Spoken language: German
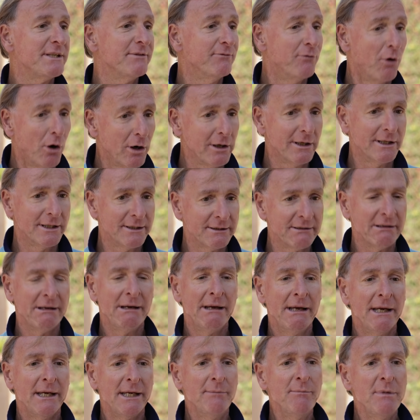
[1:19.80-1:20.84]
sie wollen,
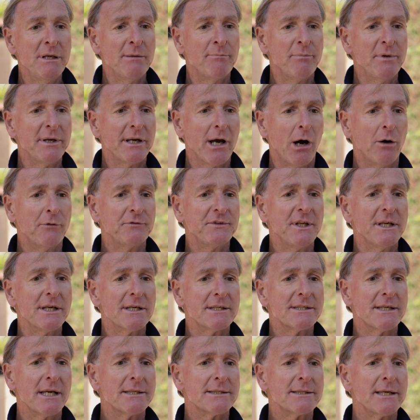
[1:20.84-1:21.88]
im Hinblick auf den
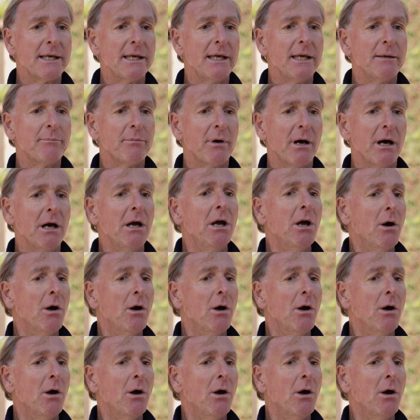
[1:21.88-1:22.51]
Gesetzgeber